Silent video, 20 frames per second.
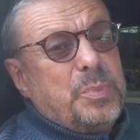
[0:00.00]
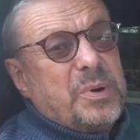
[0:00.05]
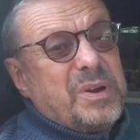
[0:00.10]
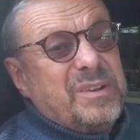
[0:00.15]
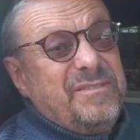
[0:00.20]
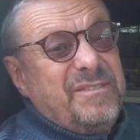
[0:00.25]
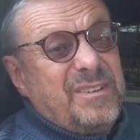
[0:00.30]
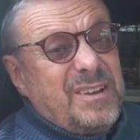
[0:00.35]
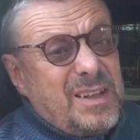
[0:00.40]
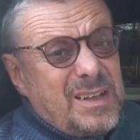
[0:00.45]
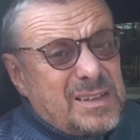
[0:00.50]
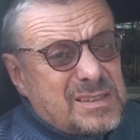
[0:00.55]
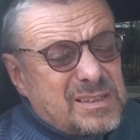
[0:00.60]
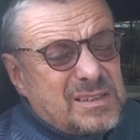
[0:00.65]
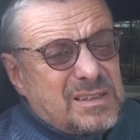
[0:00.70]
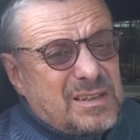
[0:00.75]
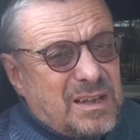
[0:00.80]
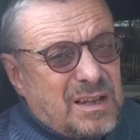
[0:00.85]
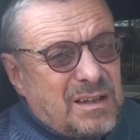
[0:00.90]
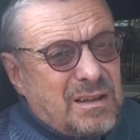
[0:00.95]

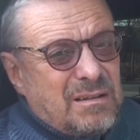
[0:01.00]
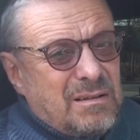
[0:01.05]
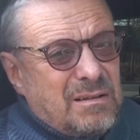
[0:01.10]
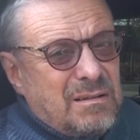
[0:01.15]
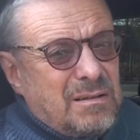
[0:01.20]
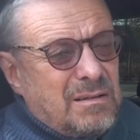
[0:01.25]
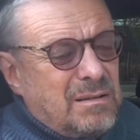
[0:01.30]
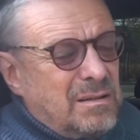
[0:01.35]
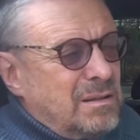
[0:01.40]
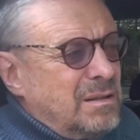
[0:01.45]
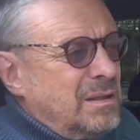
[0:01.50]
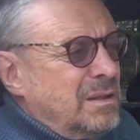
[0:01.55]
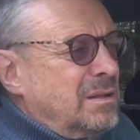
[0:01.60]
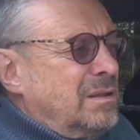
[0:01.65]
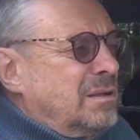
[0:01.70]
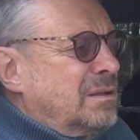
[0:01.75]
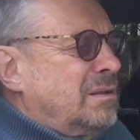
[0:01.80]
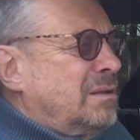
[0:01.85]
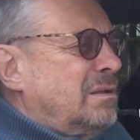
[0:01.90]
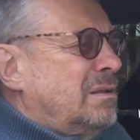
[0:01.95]
привязано,
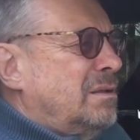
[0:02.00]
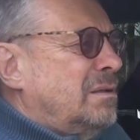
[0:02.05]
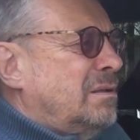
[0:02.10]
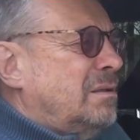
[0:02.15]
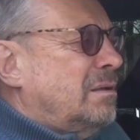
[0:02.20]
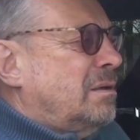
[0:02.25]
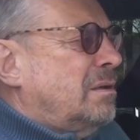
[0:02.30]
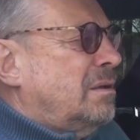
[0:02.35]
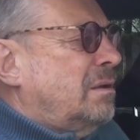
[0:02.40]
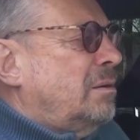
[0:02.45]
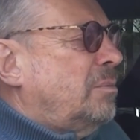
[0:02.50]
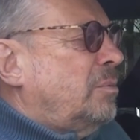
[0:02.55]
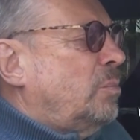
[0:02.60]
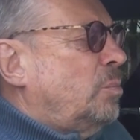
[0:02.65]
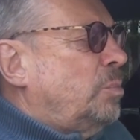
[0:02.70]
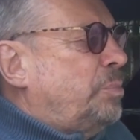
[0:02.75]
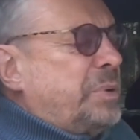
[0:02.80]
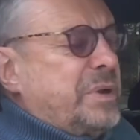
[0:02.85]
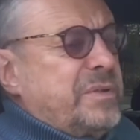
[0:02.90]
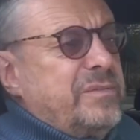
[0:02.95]
э,
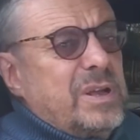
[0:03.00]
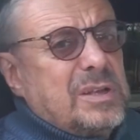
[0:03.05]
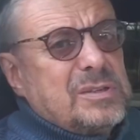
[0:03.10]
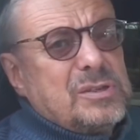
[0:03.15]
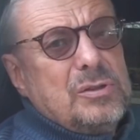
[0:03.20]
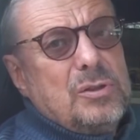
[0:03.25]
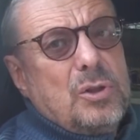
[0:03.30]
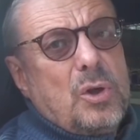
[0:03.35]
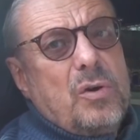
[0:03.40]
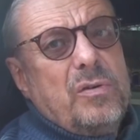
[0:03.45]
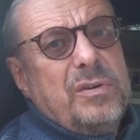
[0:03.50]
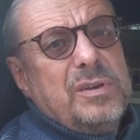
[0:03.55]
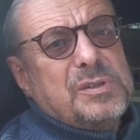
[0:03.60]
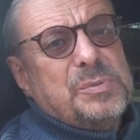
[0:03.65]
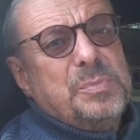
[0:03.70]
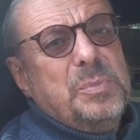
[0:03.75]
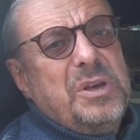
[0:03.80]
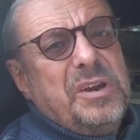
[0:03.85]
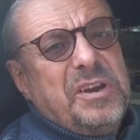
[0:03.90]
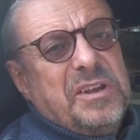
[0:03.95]
привязан новый
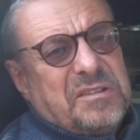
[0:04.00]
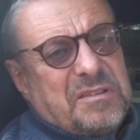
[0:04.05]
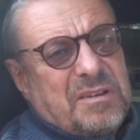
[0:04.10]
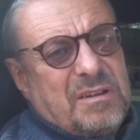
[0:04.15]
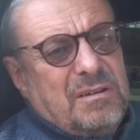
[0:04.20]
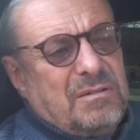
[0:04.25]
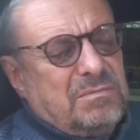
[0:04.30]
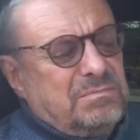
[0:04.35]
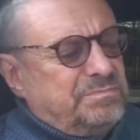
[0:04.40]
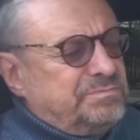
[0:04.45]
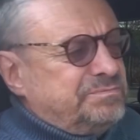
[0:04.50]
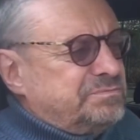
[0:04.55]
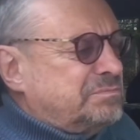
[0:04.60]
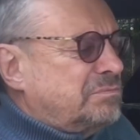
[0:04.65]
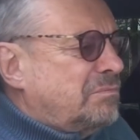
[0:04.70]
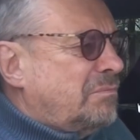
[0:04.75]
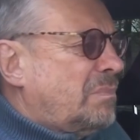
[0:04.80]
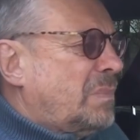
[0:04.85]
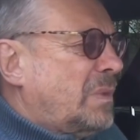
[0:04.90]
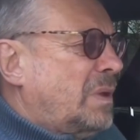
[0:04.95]
измеритель.
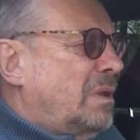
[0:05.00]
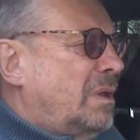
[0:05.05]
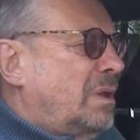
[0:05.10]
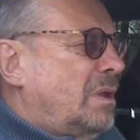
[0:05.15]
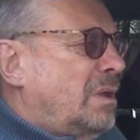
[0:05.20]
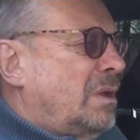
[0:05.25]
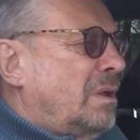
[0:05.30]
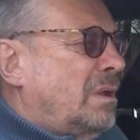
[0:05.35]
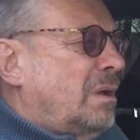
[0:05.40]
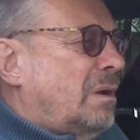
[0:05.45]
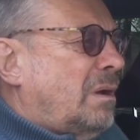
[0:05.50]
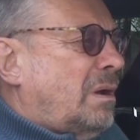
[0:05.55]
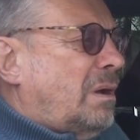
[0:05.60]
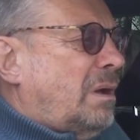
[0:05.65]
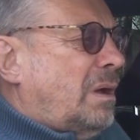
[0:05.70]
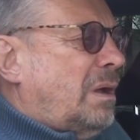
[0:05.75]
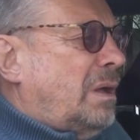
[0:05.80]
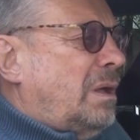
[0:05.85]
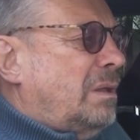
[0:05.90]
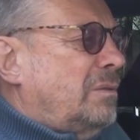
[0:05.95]

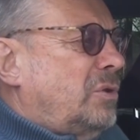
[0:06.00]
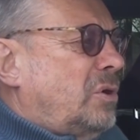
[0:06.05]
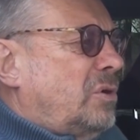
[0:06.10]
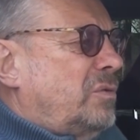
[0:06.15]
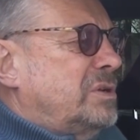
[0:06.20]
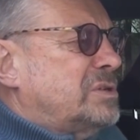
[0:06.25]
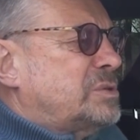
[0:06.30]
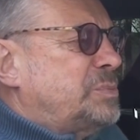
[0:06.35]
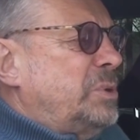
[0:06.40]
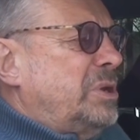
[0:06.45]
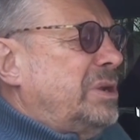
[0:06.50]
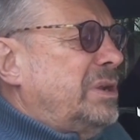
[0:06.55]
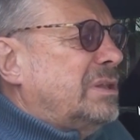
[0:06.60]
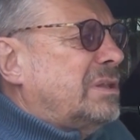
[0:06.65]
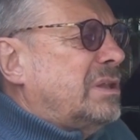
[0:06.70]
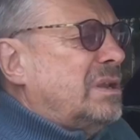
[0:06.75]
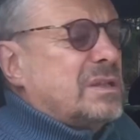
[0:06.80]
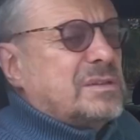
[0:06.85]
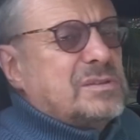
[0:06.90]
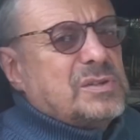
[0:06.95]
А новый
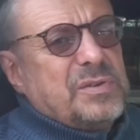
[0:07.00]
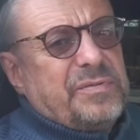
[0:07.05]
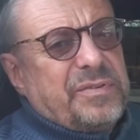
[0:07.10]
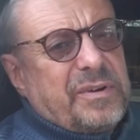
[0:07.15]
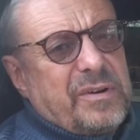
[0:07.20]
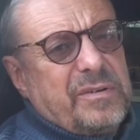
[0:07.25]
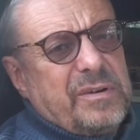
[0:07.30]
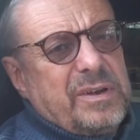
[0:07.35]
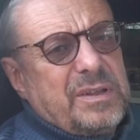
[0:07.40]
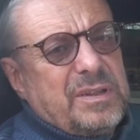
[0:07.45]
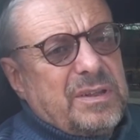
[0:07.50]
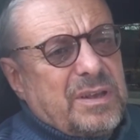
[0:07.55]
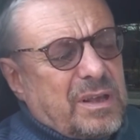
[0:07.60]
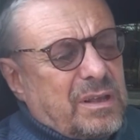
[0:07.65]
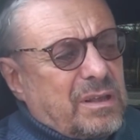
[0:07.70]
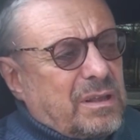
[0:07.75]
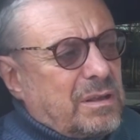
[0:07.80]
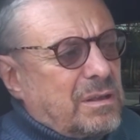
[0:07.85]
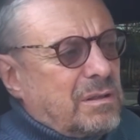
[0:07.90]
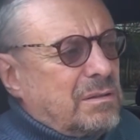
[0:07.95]
измеритель – это цифровые
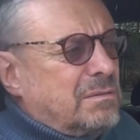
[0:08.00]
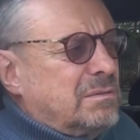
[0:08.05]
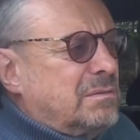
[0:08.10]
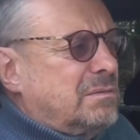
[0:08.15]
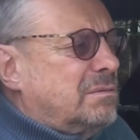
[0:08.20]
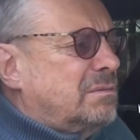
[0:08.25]
деньги –